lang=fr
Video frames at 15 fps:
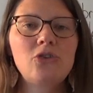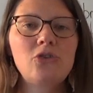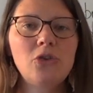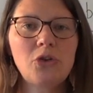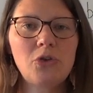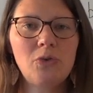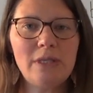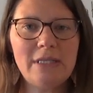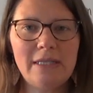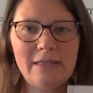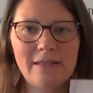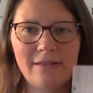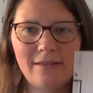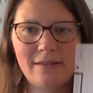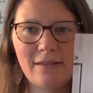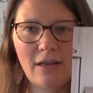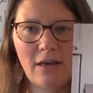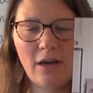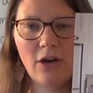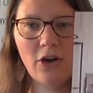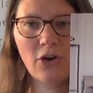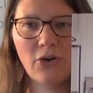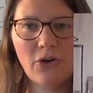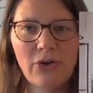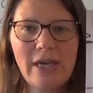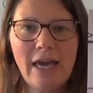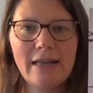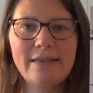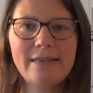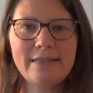deux cuisines.
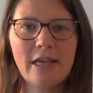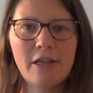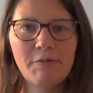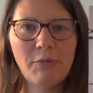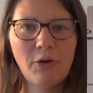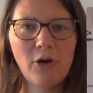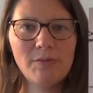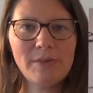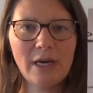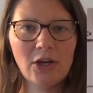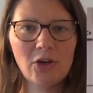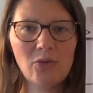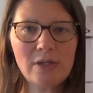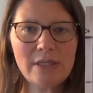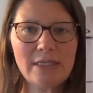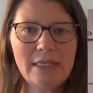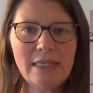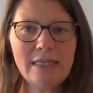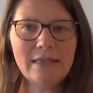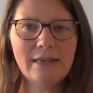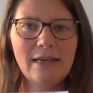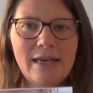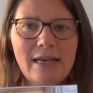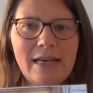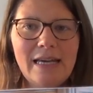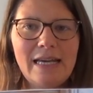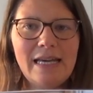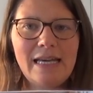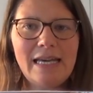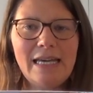Regardez cette première cuisine
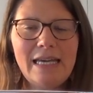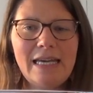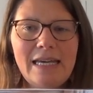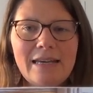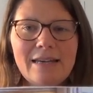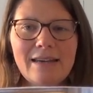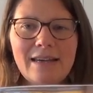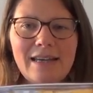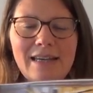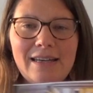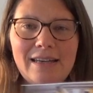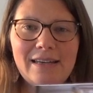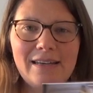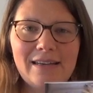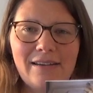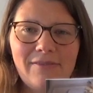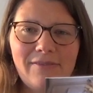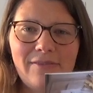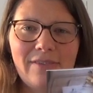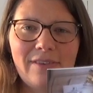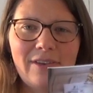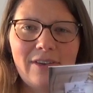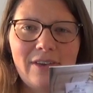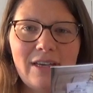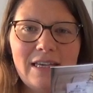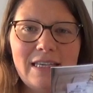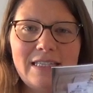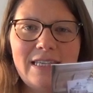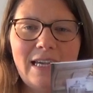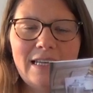et
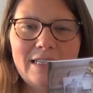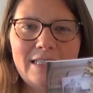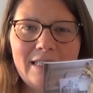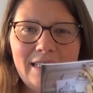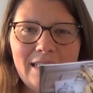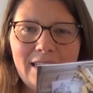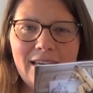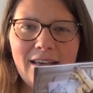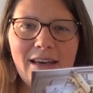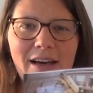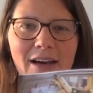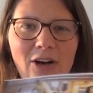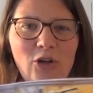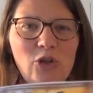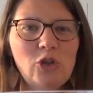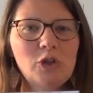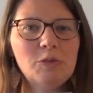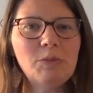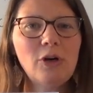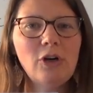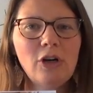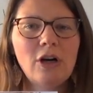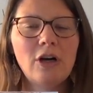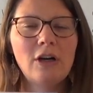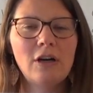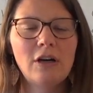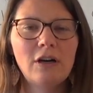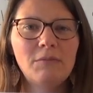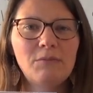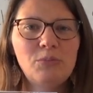celle-ci. Comment
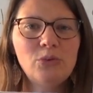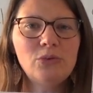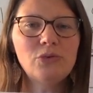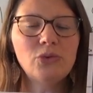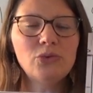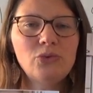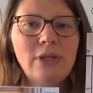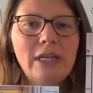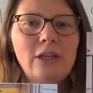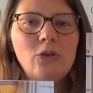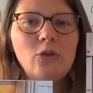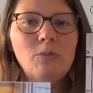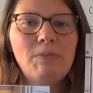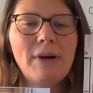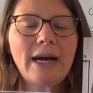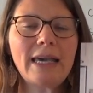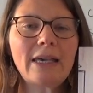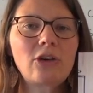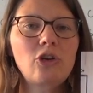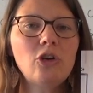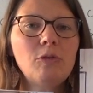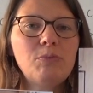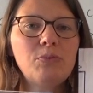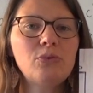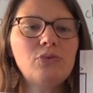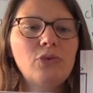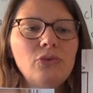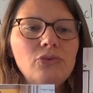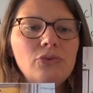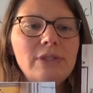pouvons-nous les comparer Que
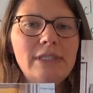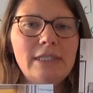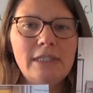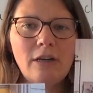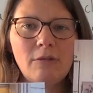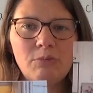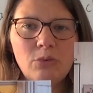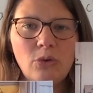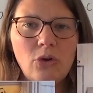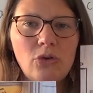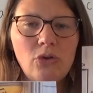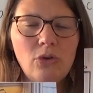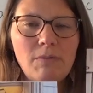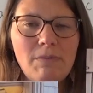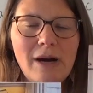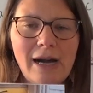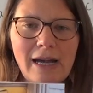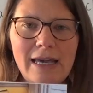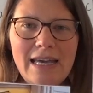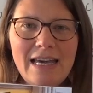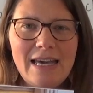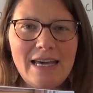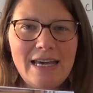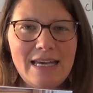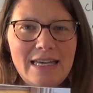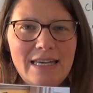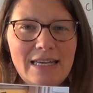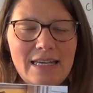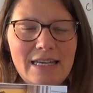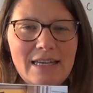pouvons-nous dire pour comparer
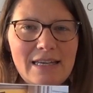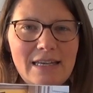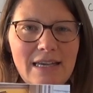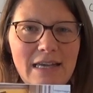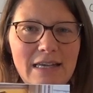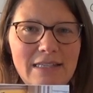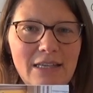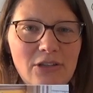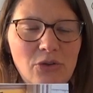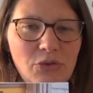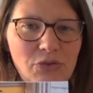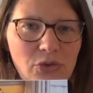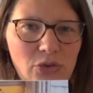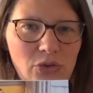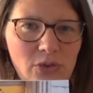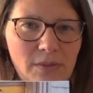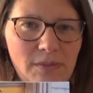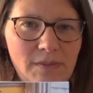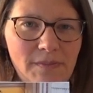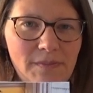ces deux photos